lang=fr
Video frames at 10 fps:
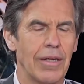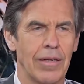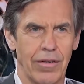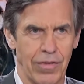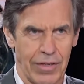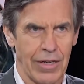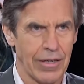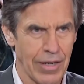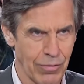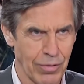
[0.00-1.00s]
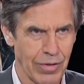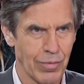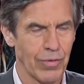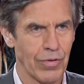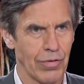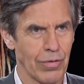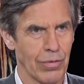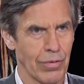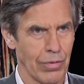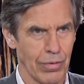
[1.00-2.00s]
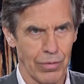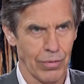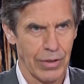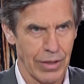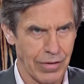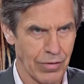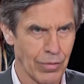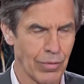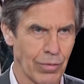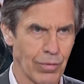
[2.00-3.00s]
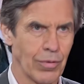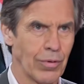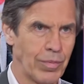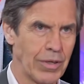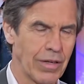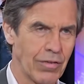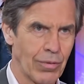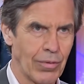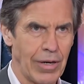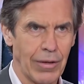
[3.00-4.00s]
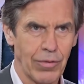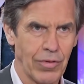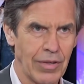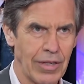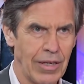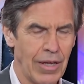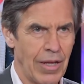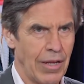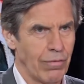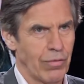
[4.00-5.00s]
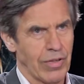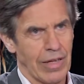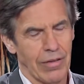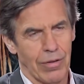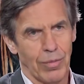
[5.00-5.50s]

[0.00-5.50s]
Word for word: euh, ce qui est le cas d'une exposition que nous réaliserons autour de Picasso. Là aussi, vous êtes